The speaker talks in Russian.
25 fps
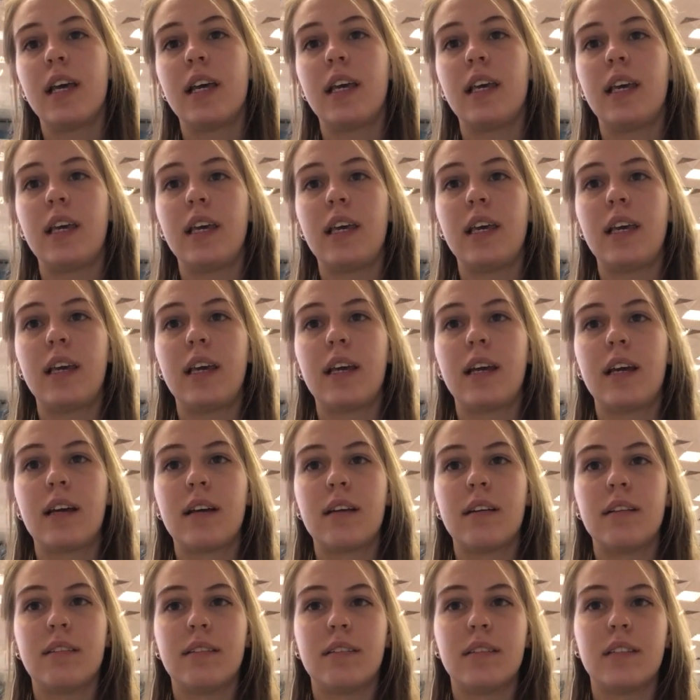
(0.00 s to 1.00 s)
и
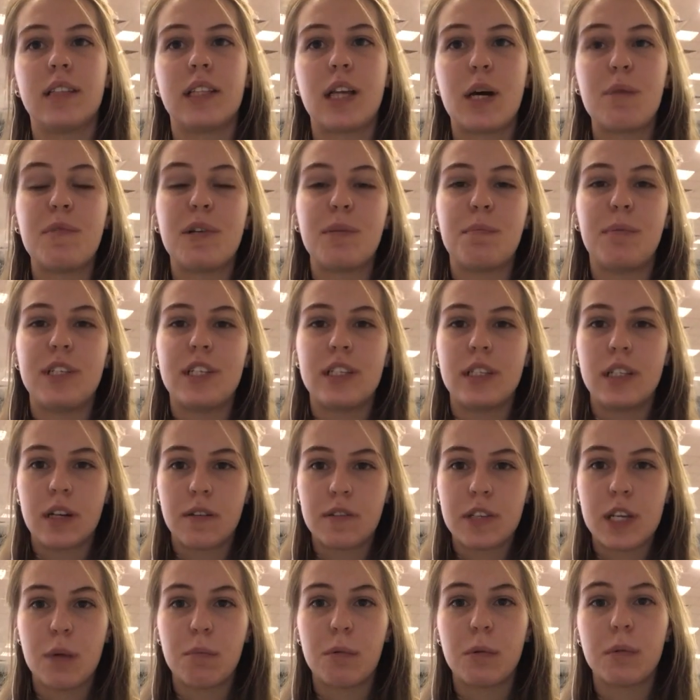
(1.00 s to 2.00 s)
нам репетитор
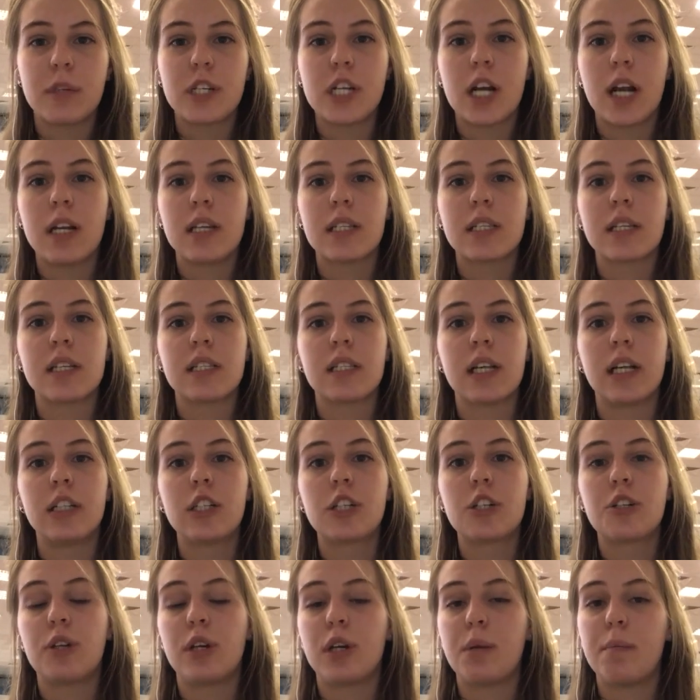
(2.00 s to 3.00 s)
в самом начале сказал,
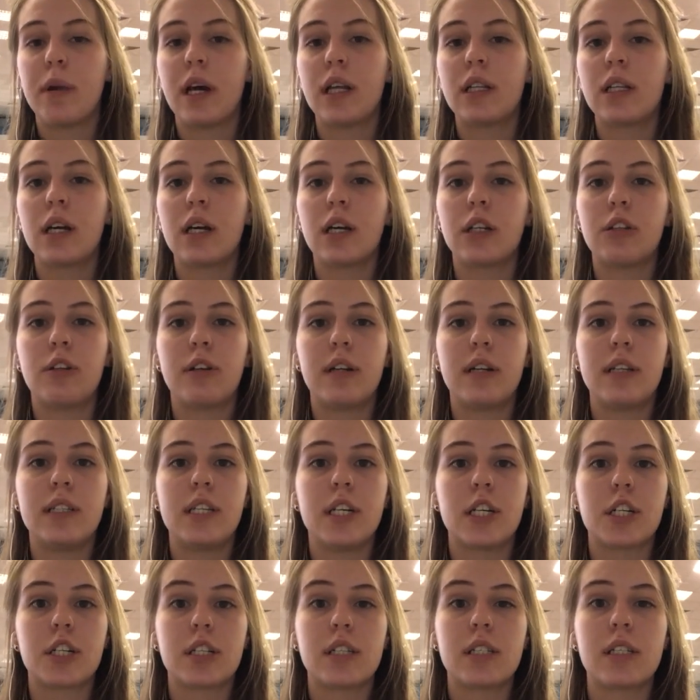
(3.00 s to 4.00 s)
что ребята, которые
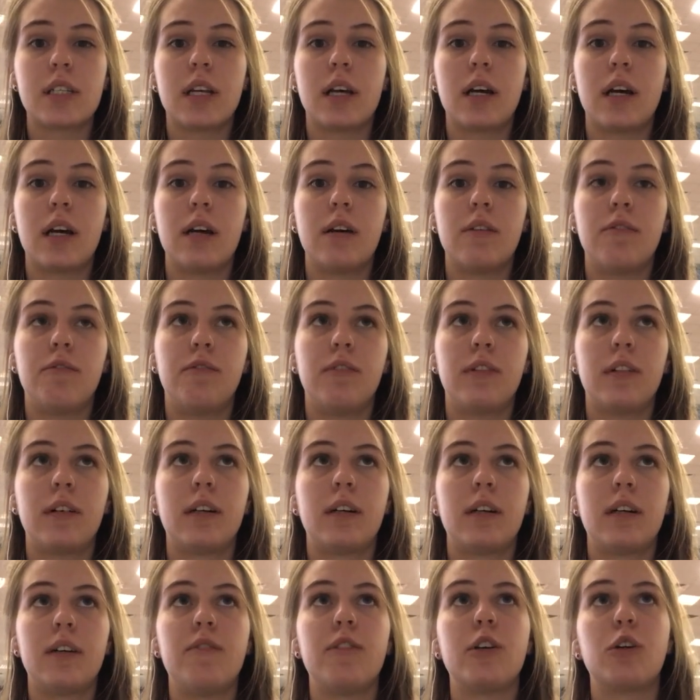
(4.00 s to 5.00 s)
держатся
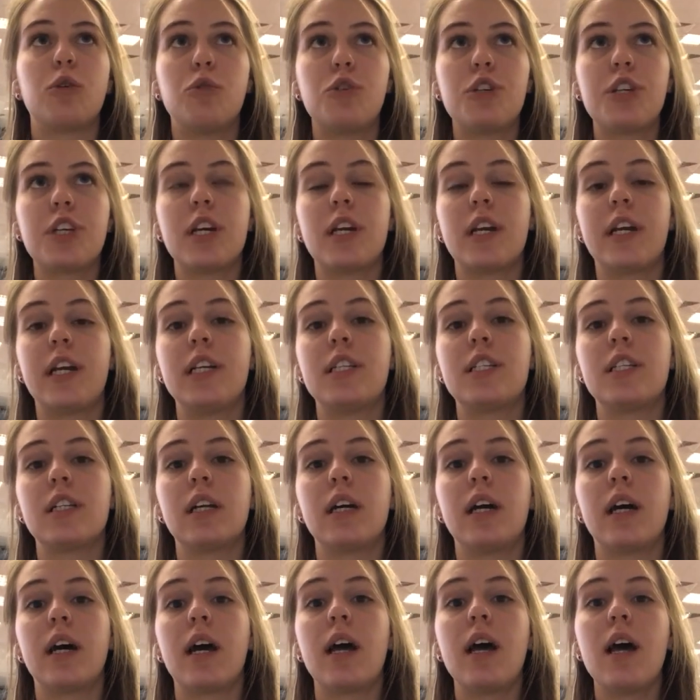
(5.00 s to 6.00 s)
в верхушке
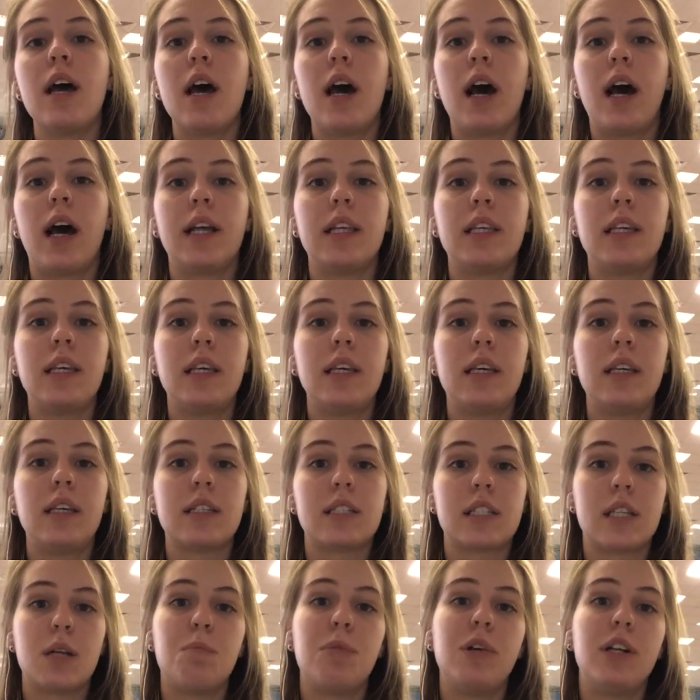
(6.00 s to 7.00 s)
рейтинга, они
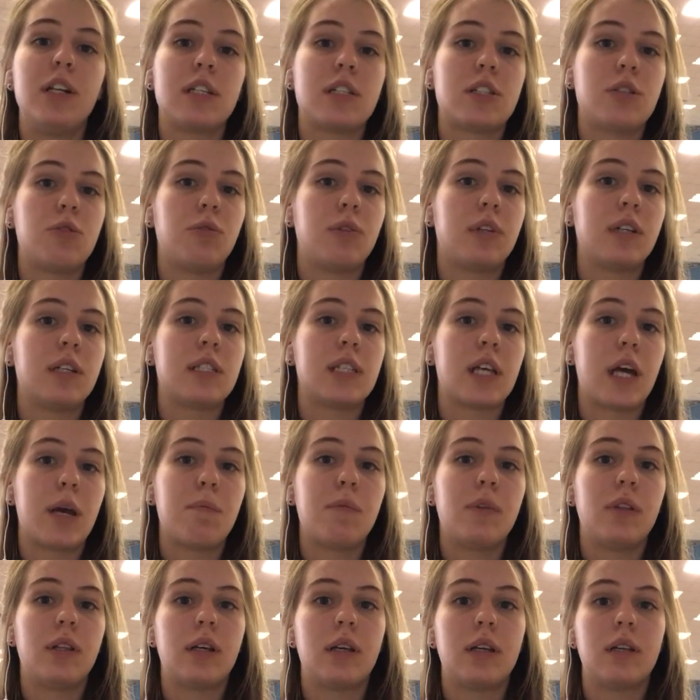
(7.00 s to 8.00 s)
стабильно сдают
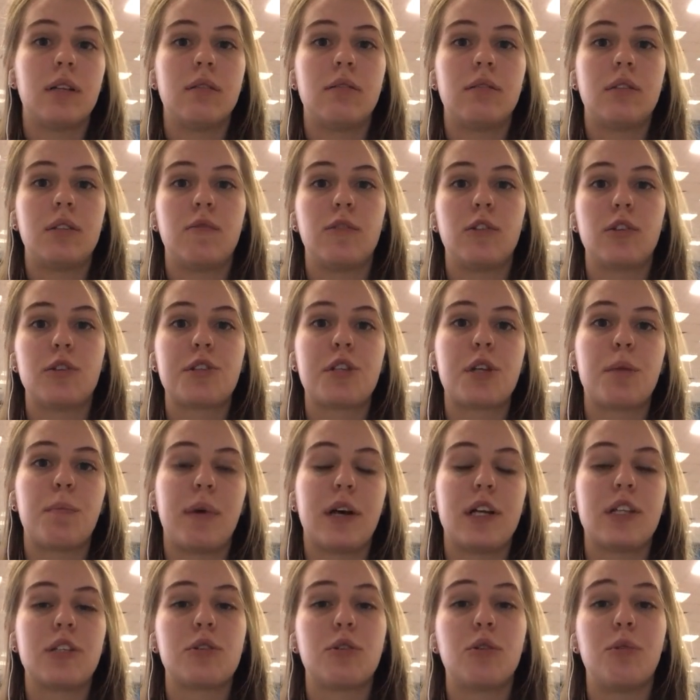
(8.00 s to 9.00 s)
экзамен на
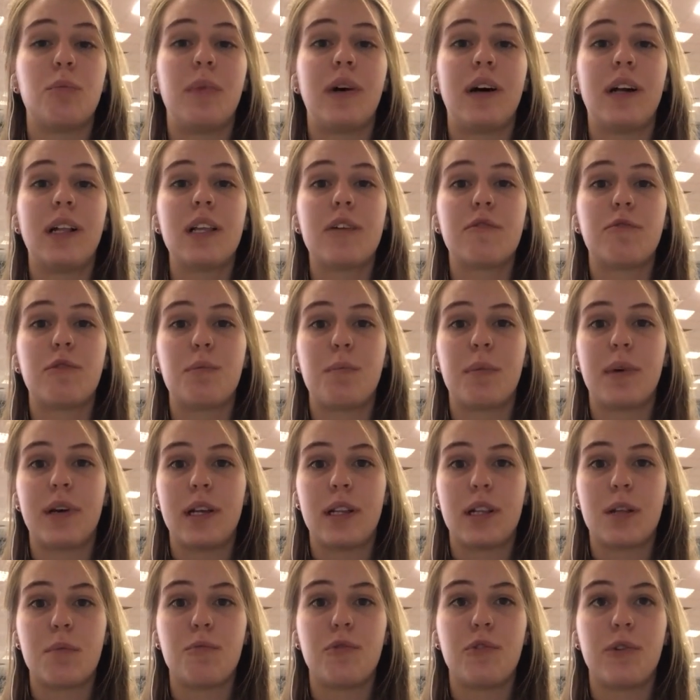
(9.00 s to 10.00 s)
95-100 баллов, и
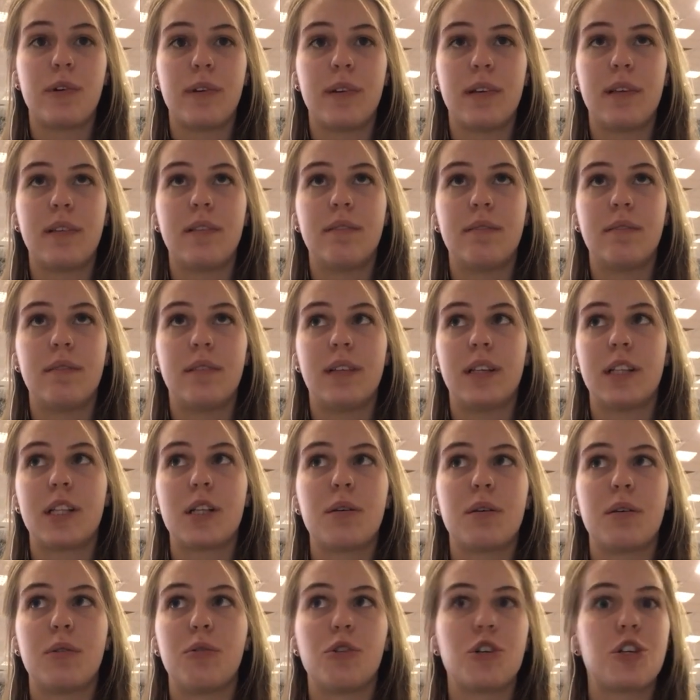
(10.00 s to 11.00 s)
поэтому
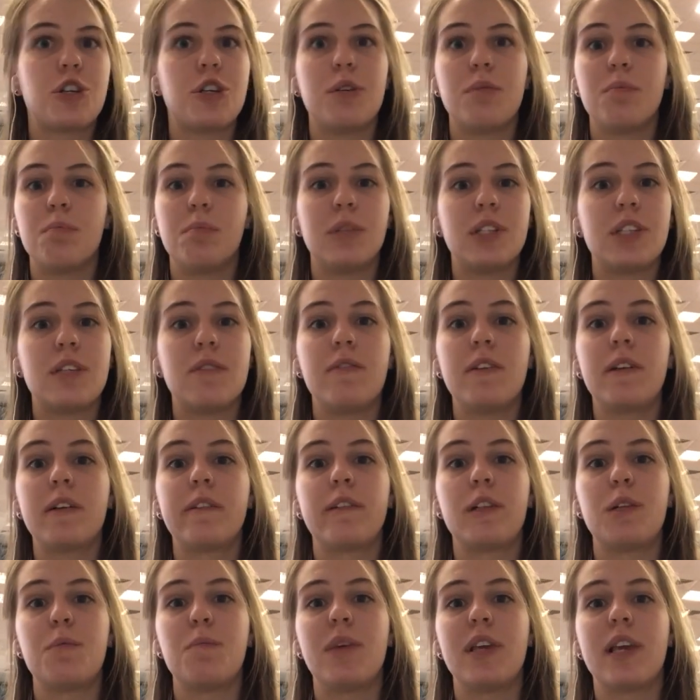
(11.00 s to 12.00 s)
это очень
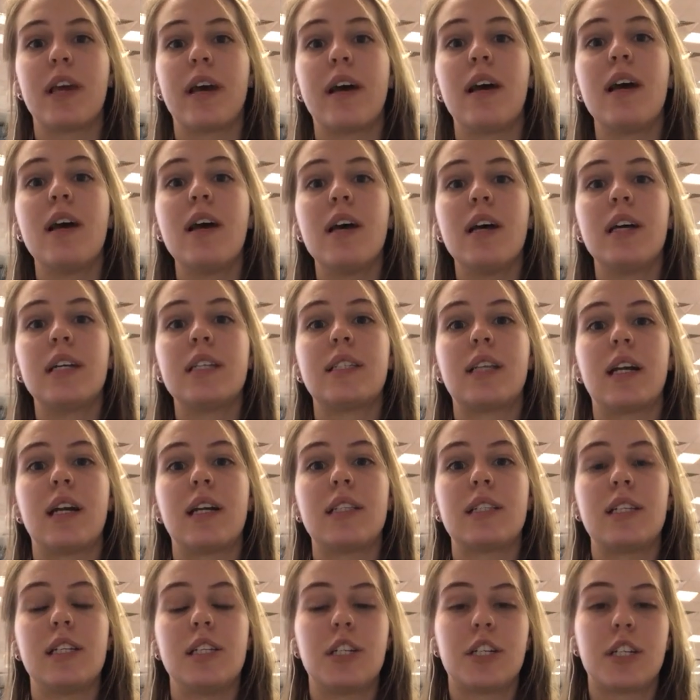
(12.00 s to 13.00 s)
мотивировало меня
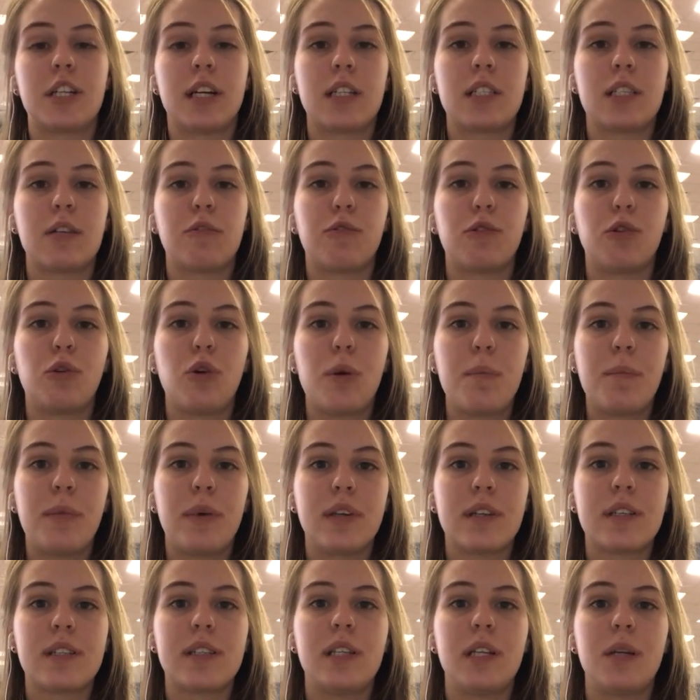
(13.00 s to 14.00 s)
стараться держаться в
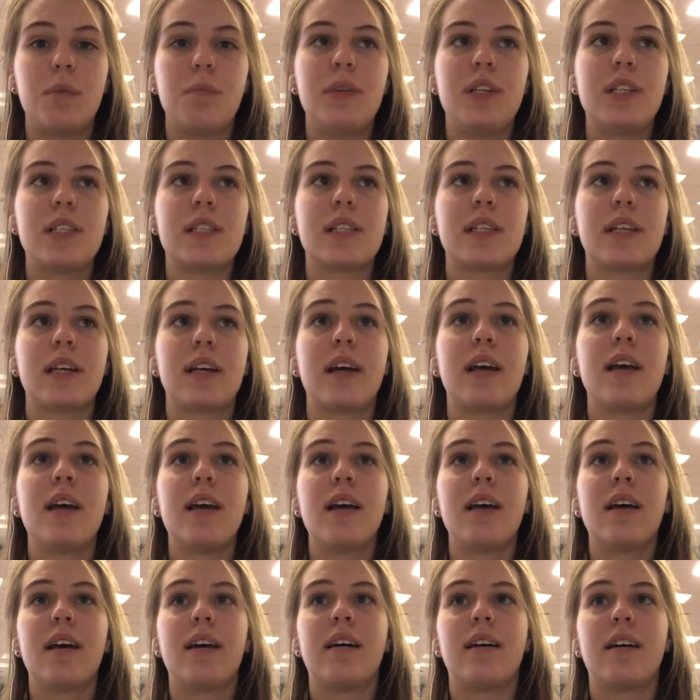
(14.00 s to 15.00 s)
топе, стремиться
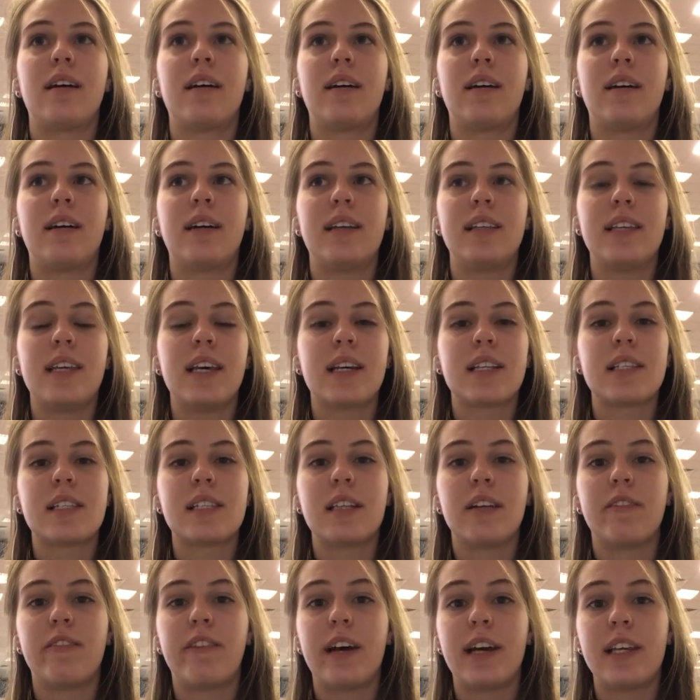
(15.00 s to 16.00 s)
э, не
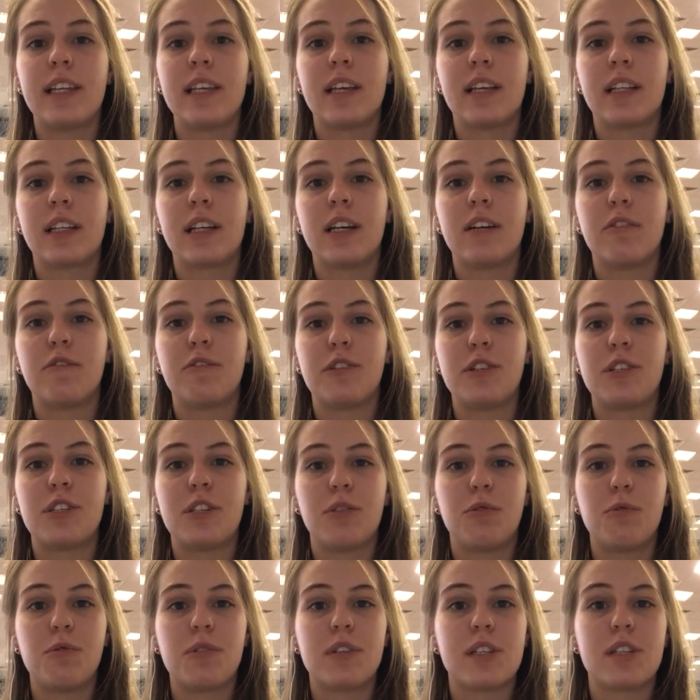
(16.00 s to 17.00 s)
отставать ни от кого,
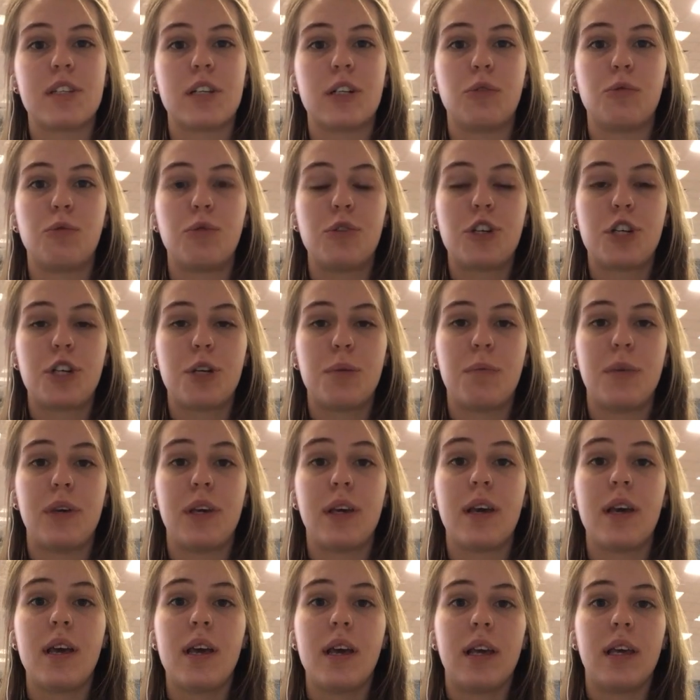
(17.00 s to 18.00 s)
тянуться за
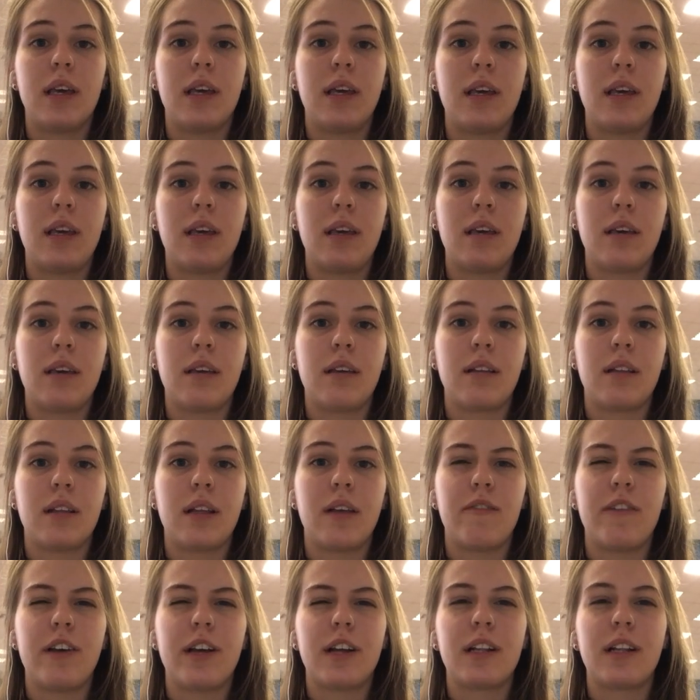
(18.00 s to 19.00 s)
лучшими, и,
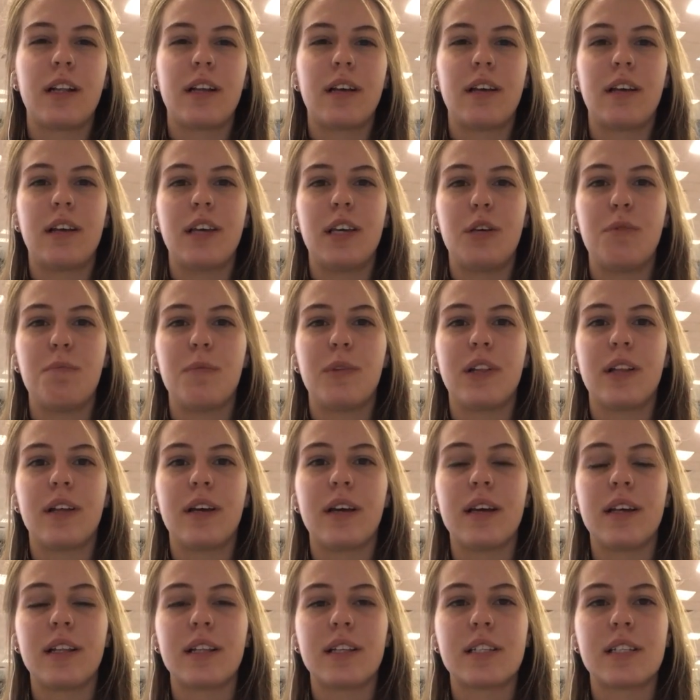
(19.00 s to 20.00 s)
наверное, именно
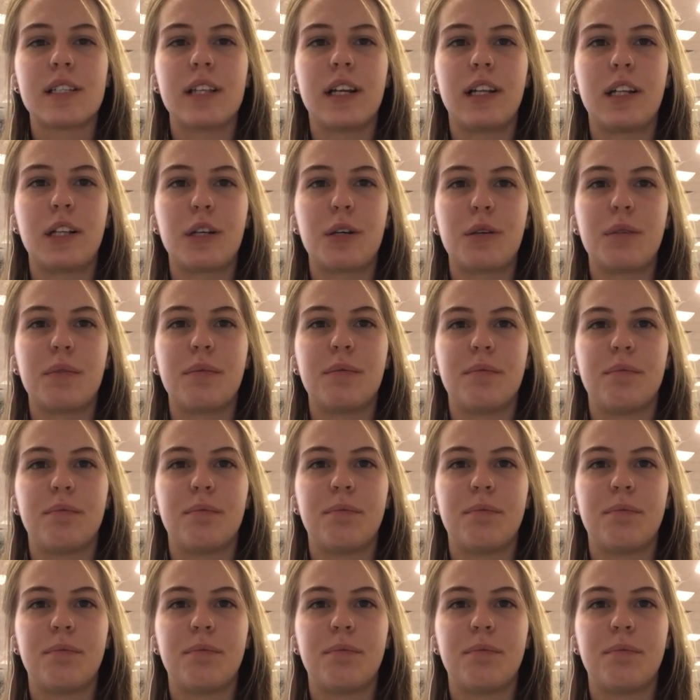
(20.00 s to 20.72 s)
это стало,